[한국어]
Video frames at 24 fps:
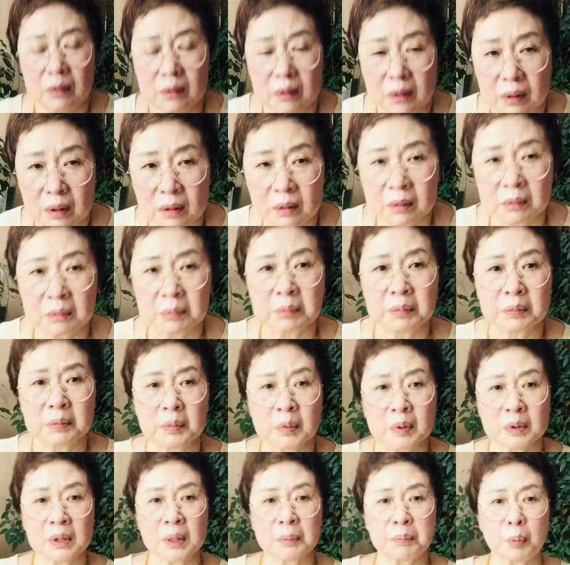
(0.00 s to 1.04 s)
음,
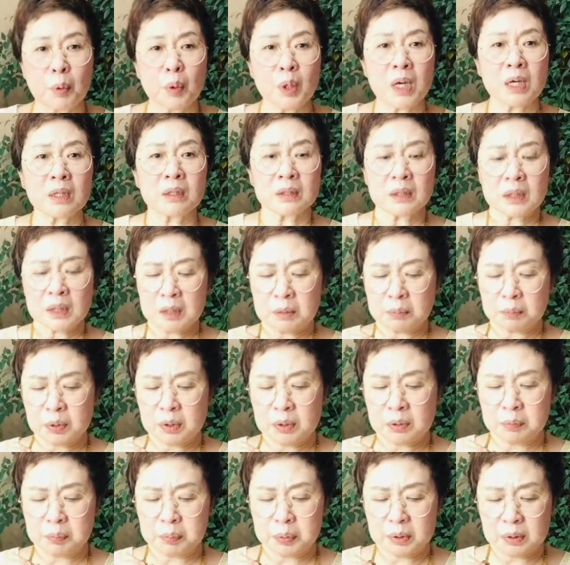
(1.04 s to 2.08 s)
근데 모양은 이제
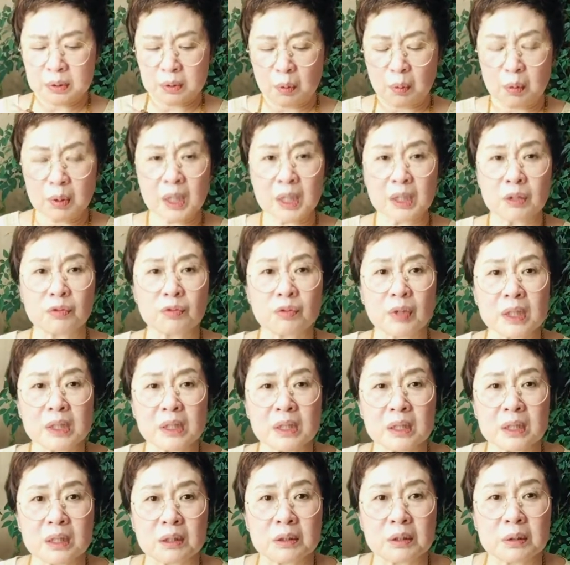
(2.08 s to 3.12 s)
무슨 무슨 호랑이 눈같이
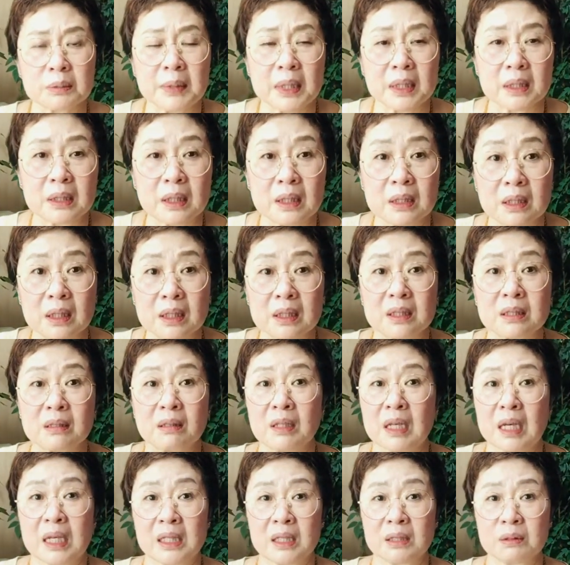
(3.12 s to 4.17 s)
생겨가지고 막 그랬는데 그건
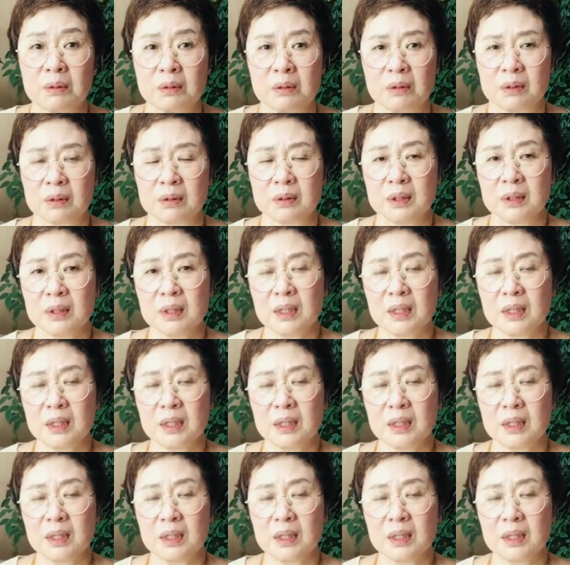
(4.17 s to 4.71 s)
아니고